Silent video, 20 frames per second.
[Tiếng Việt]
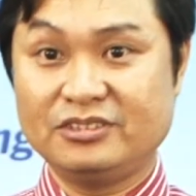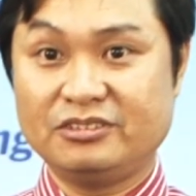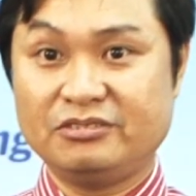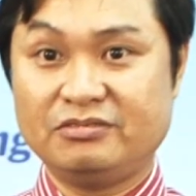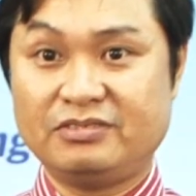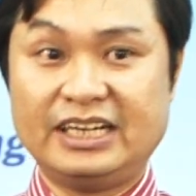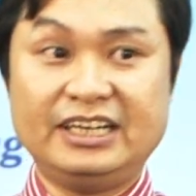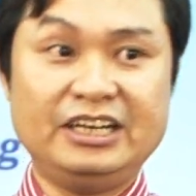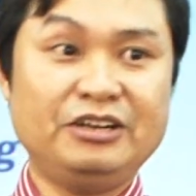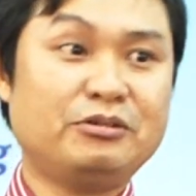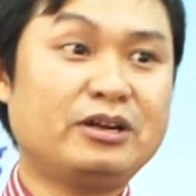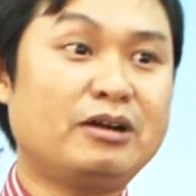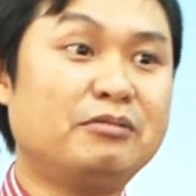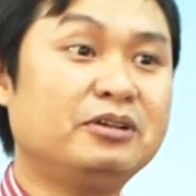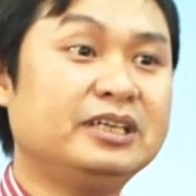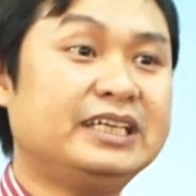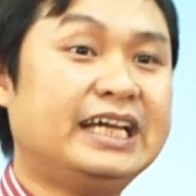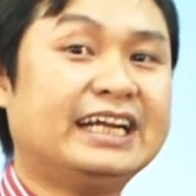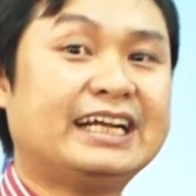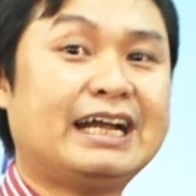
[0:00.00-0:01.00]
và nếu không
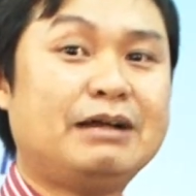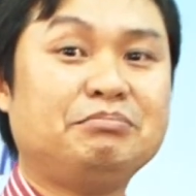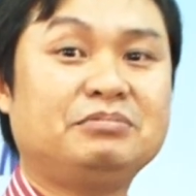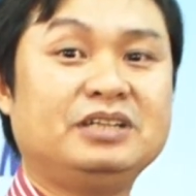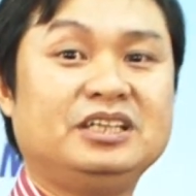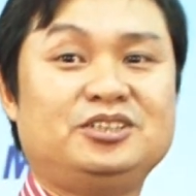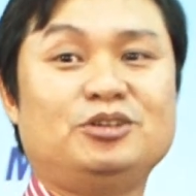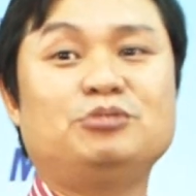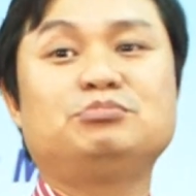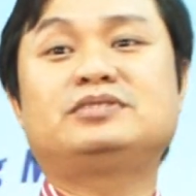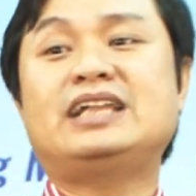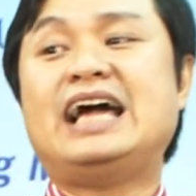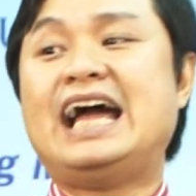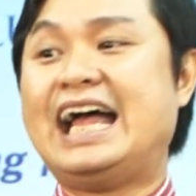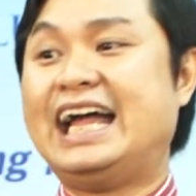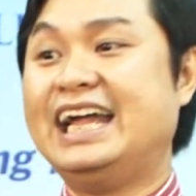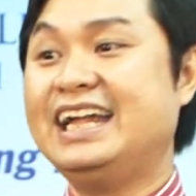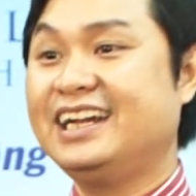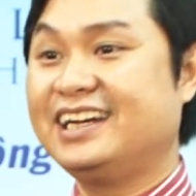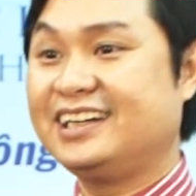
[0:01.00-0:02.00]
có giai cấp thì chúng
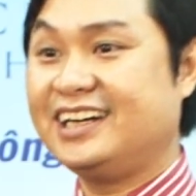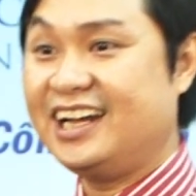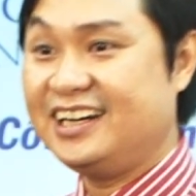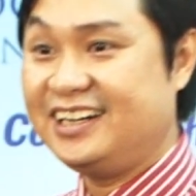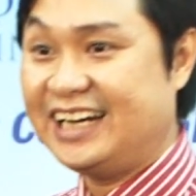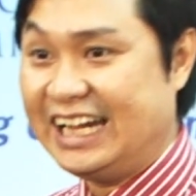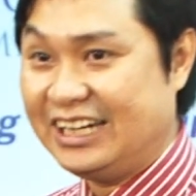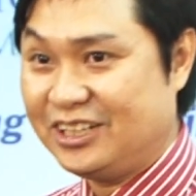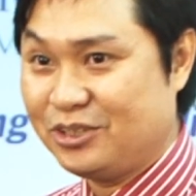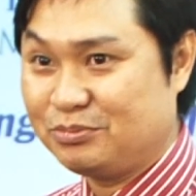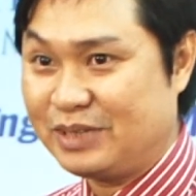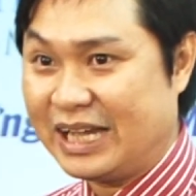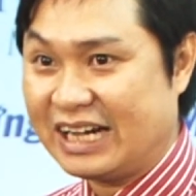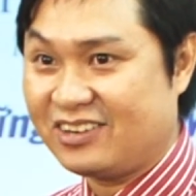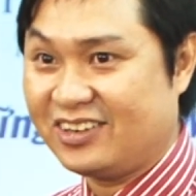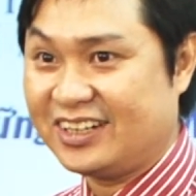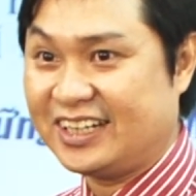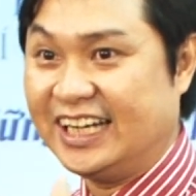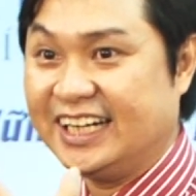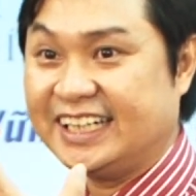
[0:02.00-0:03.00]
ta đến đây chúng ta
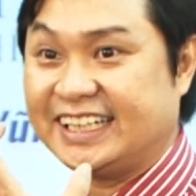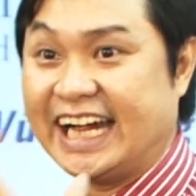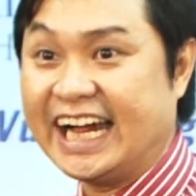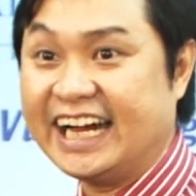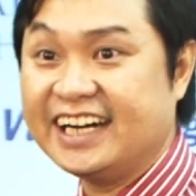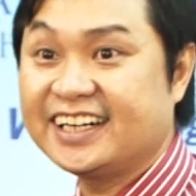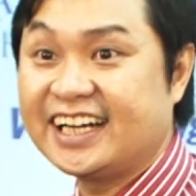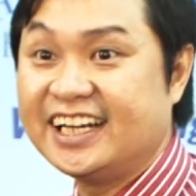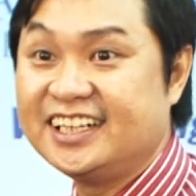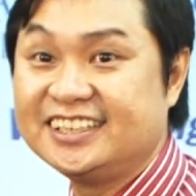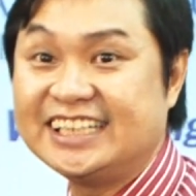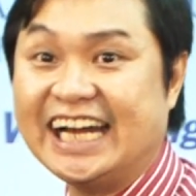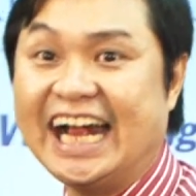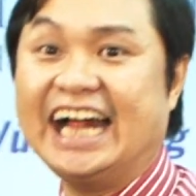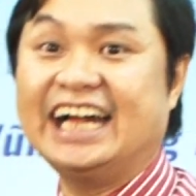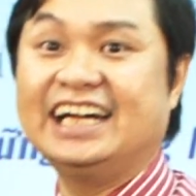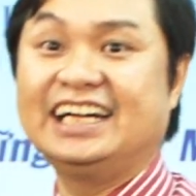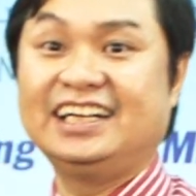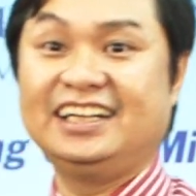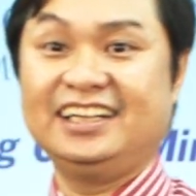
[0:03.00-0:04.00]
có thể khẳng định
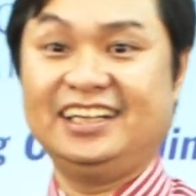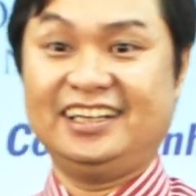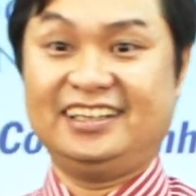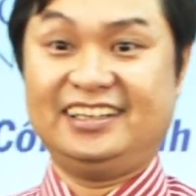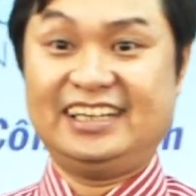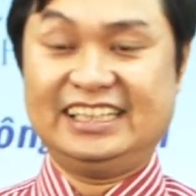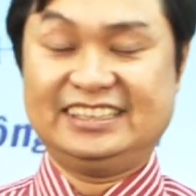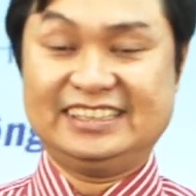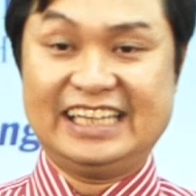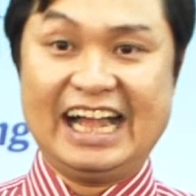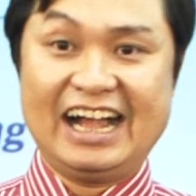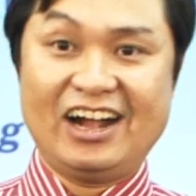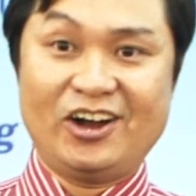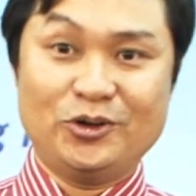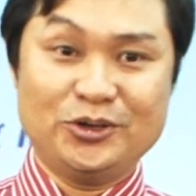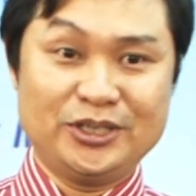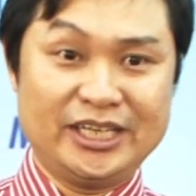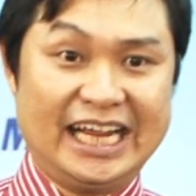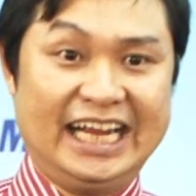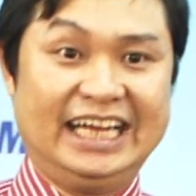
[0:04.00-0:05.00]
rằng là xã
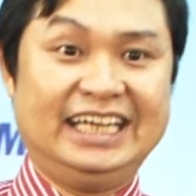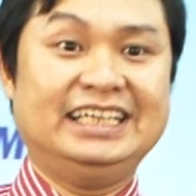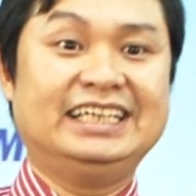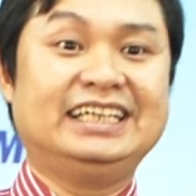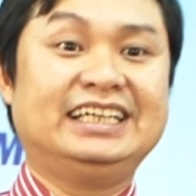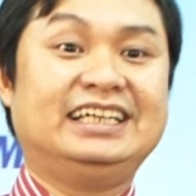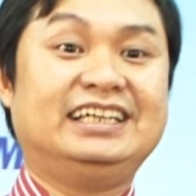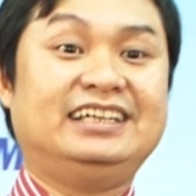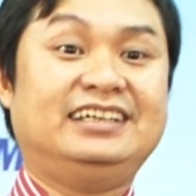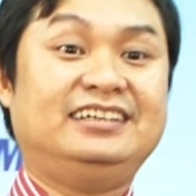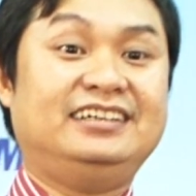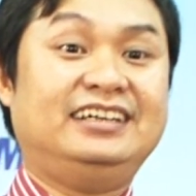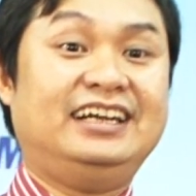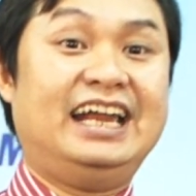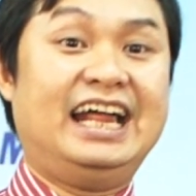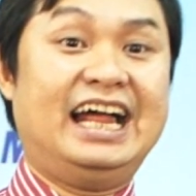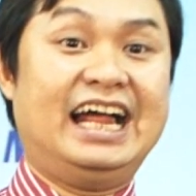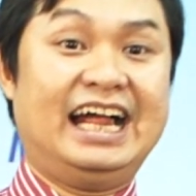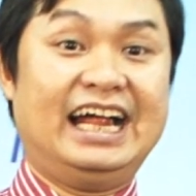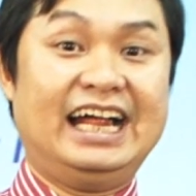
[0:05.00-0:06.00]
hội này
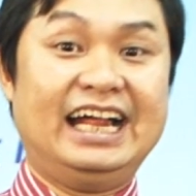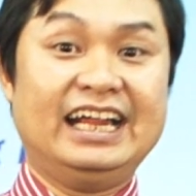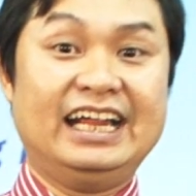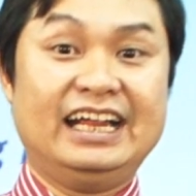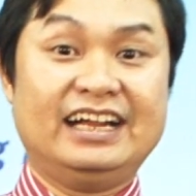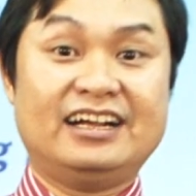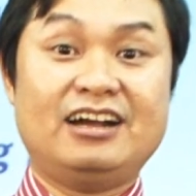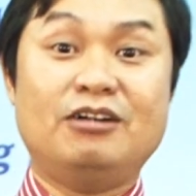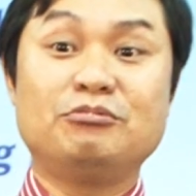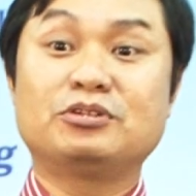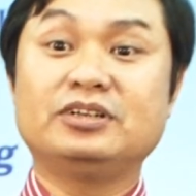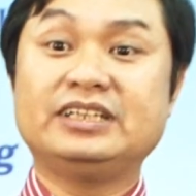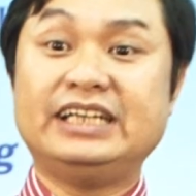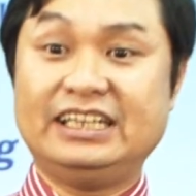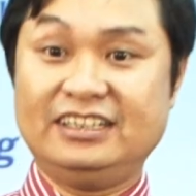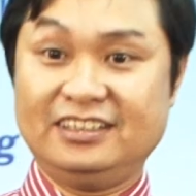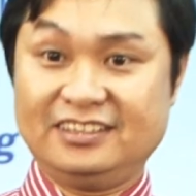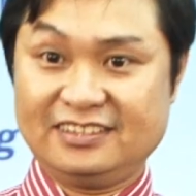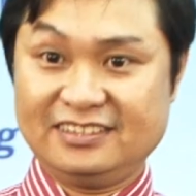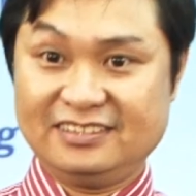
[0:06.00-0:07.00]
là không có nhà
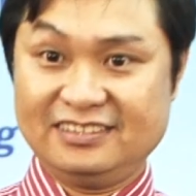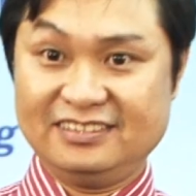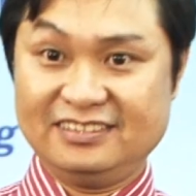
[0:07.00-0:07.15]
nước